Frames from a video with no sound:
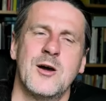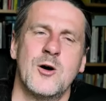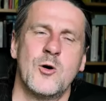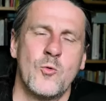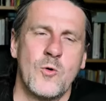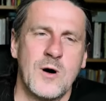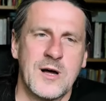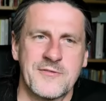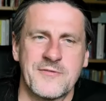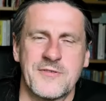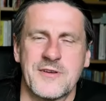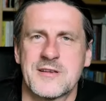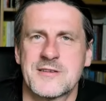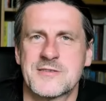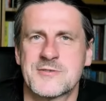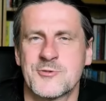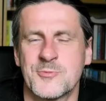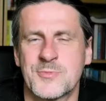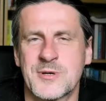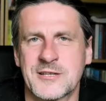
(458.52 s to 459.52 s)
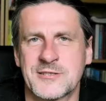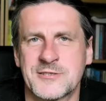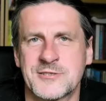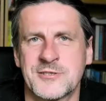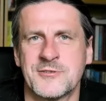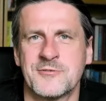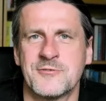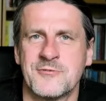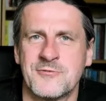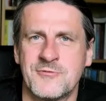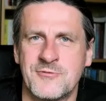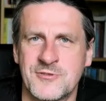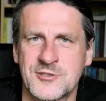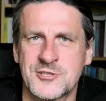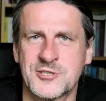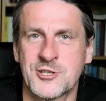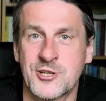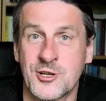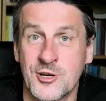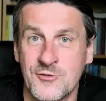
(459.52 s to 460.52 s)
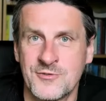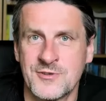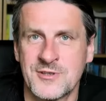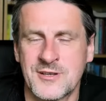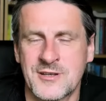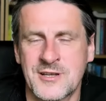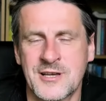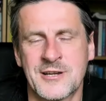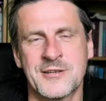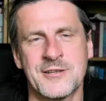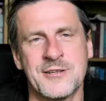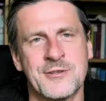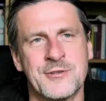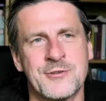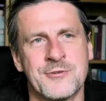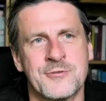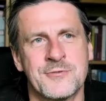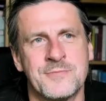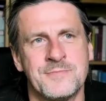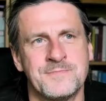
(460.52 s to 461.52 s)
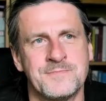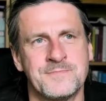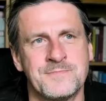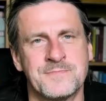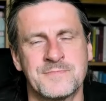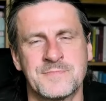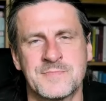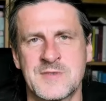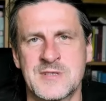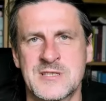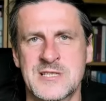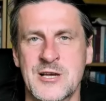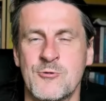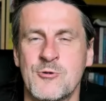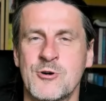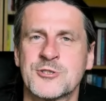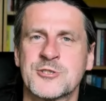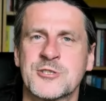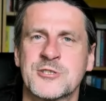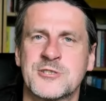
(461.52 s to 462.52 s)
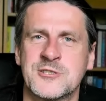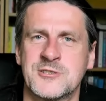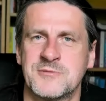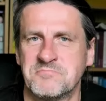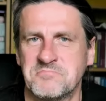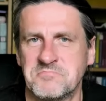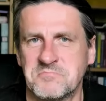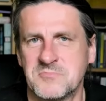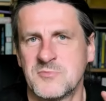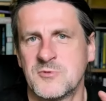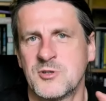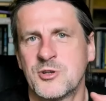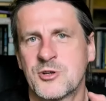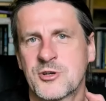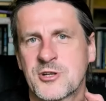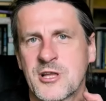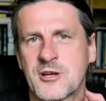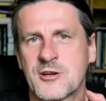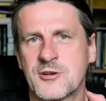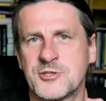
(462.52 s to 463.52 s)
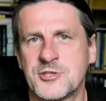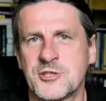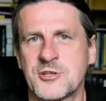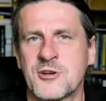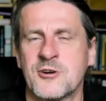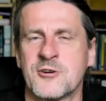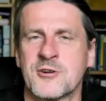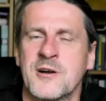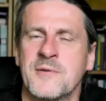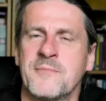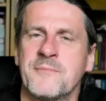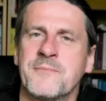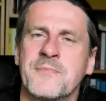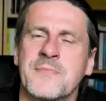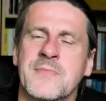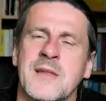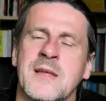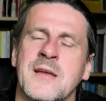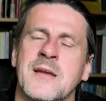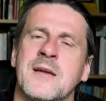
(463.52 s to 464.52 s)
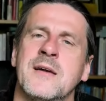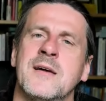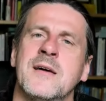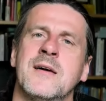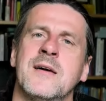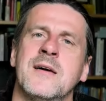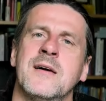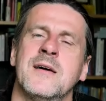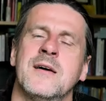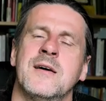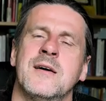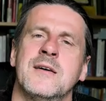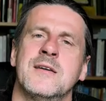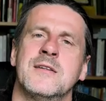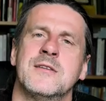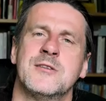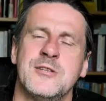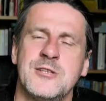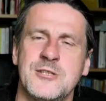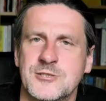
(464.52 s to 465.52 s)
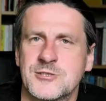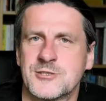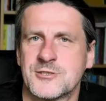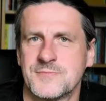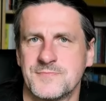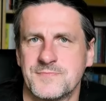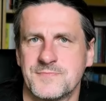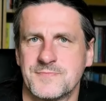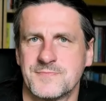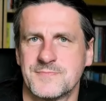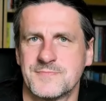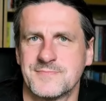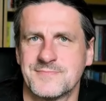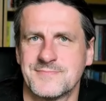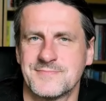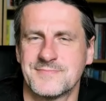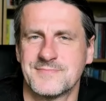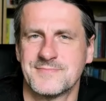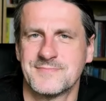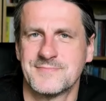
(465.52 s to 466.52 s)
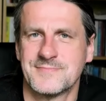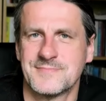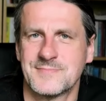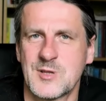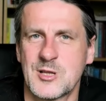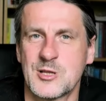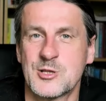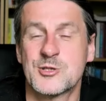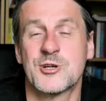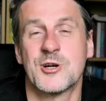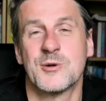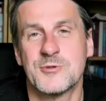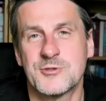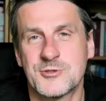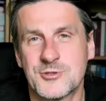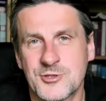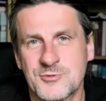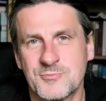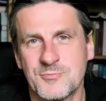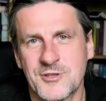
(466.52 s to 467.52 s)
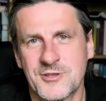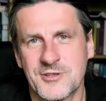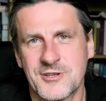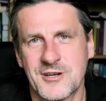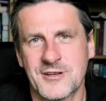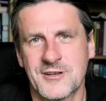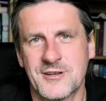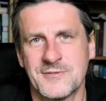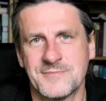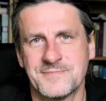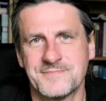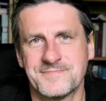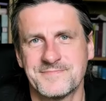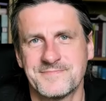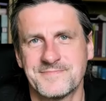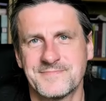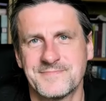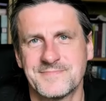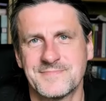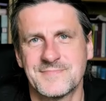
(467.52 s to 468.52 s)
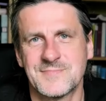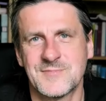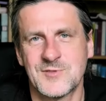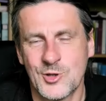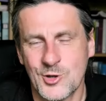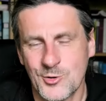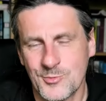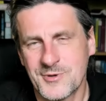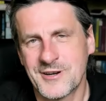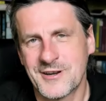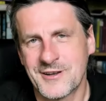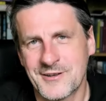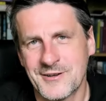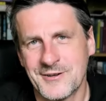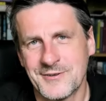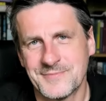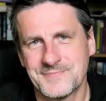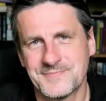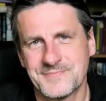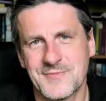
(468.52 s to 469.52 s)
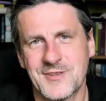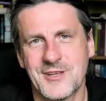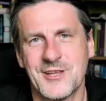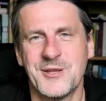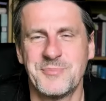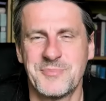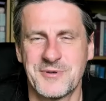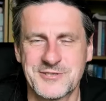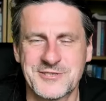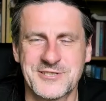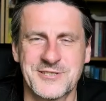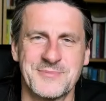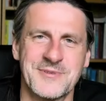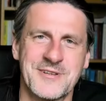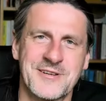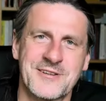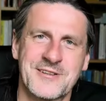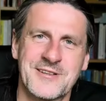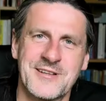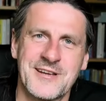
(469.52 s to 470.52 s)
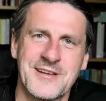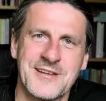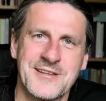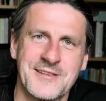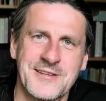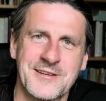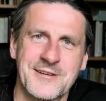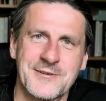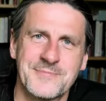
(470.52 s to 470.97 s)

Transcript: łatwiej jest ubrać się w szykowny garnitur, założyć drogiego sikora, niż zrobić coś mądrego, dobrego i potrzebnego dla innych.